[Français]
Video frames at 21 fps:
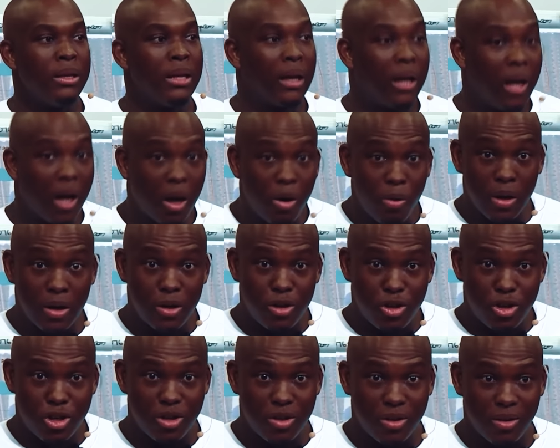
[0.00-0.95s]
Le
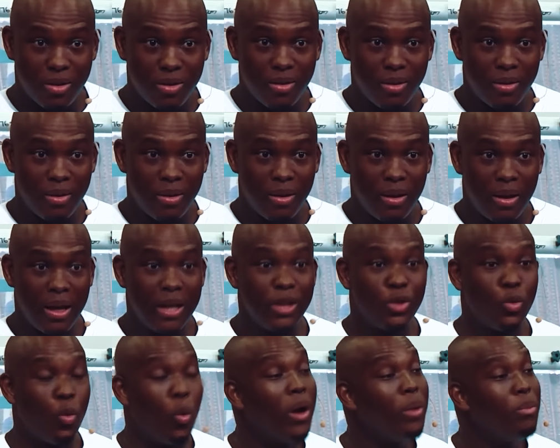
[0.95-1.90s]
courage
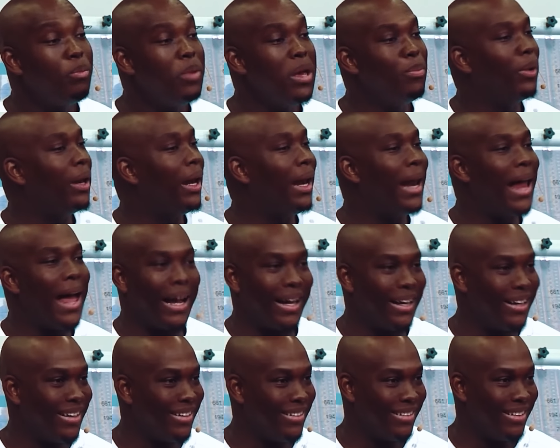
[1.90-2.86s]
est la chose dont les gens
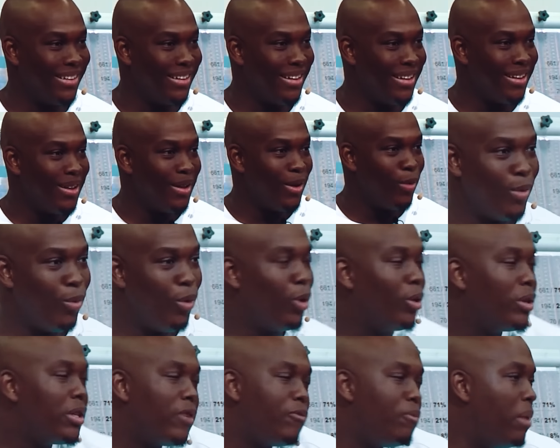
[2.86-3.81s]
manquent.
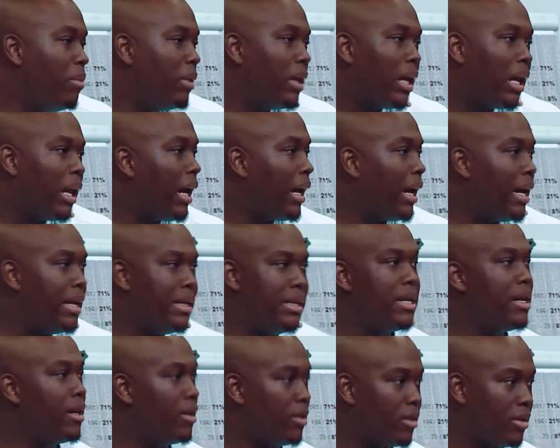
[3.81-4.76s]
Nous ne manquons pas de personnes
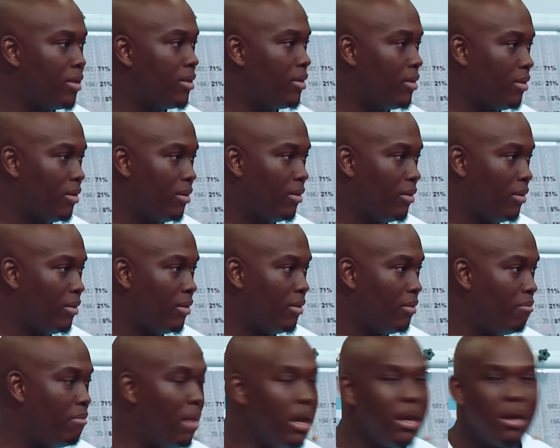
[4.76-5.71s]
qui manquent d'idées,
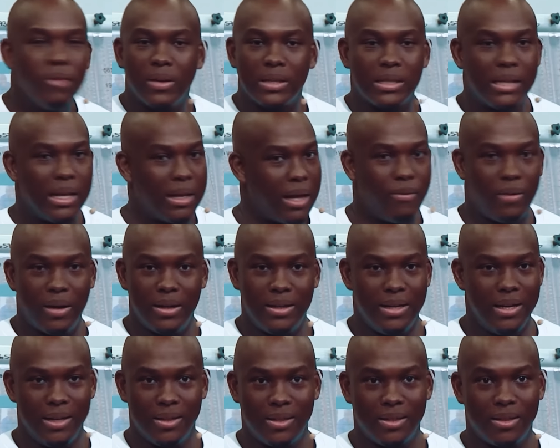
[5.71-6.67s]
la plupart d'entre nous
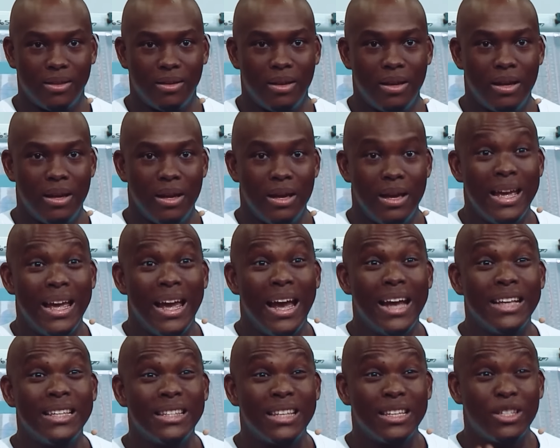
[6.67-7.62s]
avons des idées.
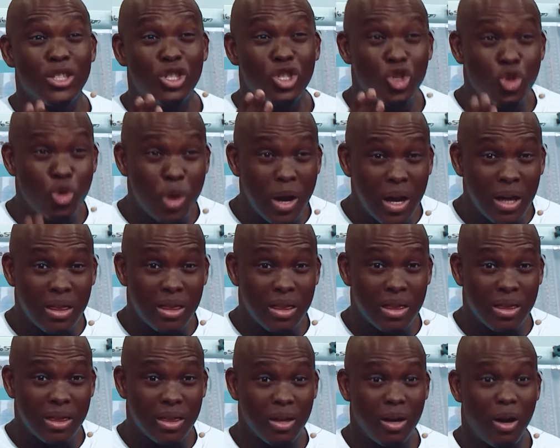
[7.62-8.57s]
Mais c'est la force
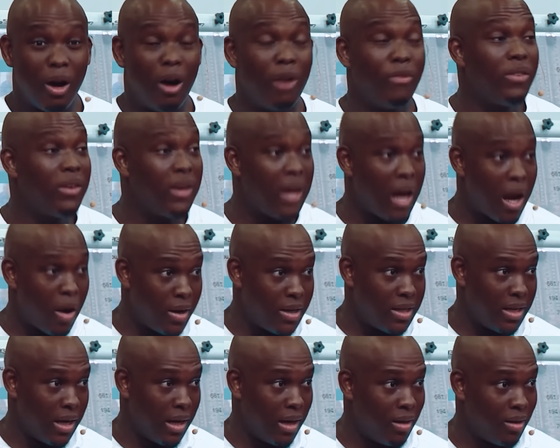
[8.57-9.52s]
de
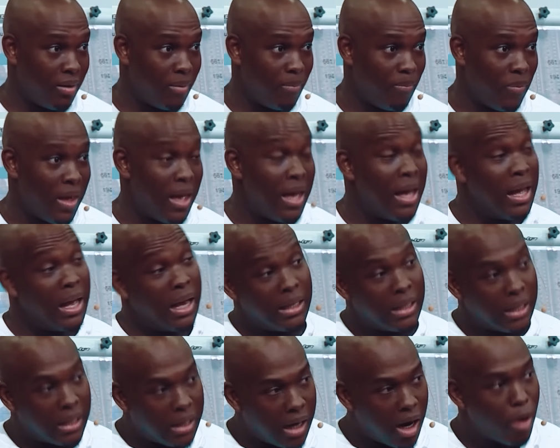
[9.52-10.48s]
caractère et
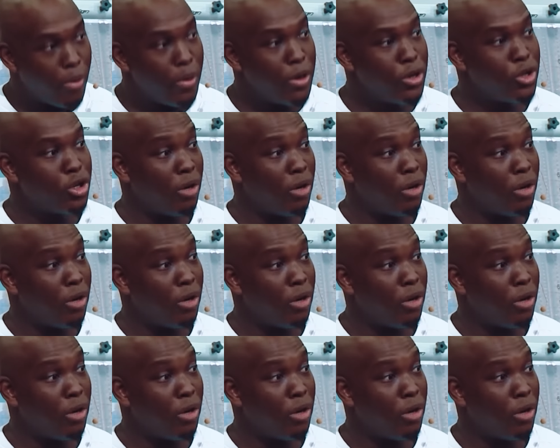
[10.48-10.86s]
le courage